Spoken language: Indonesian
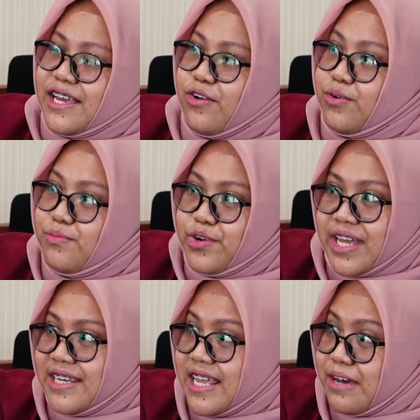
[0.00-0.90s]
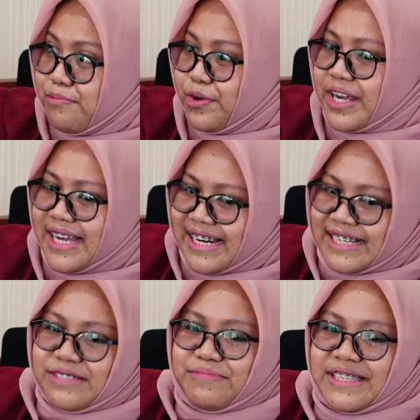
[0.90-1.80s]
logbook yang dia
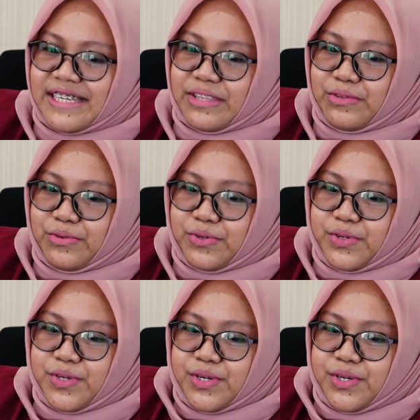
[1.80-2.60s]
laporkan, hmm. seperti itu.